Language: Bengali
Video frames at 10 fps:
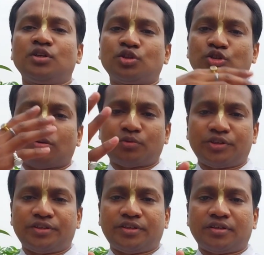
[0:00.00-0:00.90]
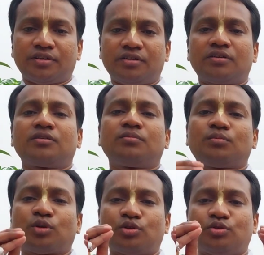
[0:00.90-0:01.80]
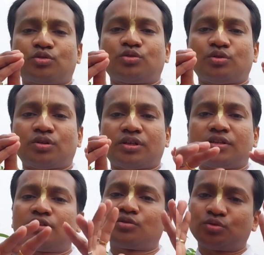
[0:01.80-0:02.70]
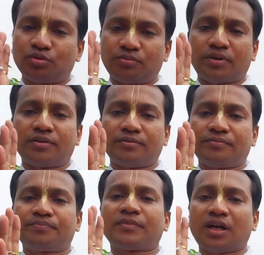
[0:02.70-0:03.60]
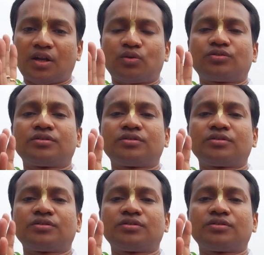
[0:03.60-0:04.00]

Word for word: সময় নিয়ে মনোযোগ সহকারে শুনবেন কারণ